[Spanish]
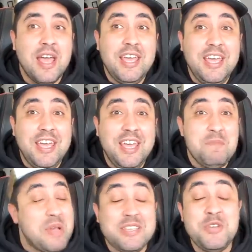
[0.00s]
Y
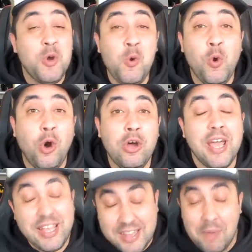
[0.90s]
Messi no jugó,
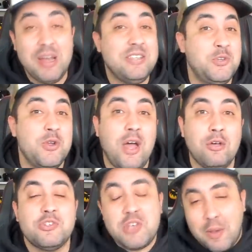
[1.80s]
estaba
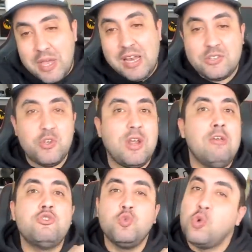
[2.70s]
lesionado, se había
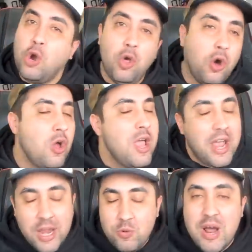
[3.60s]
lesionado su codo
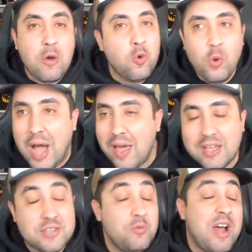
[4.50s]
en unas
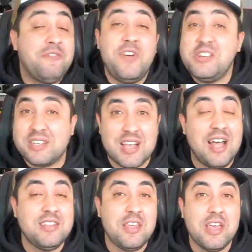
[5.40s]
jugadas, en unas fechas
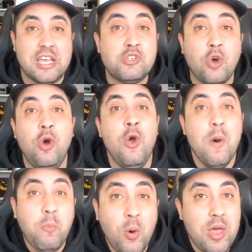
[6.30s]
antes de que yo
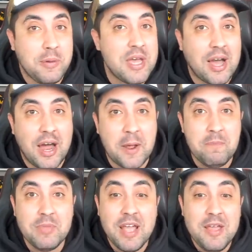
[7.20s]
pueda viajar.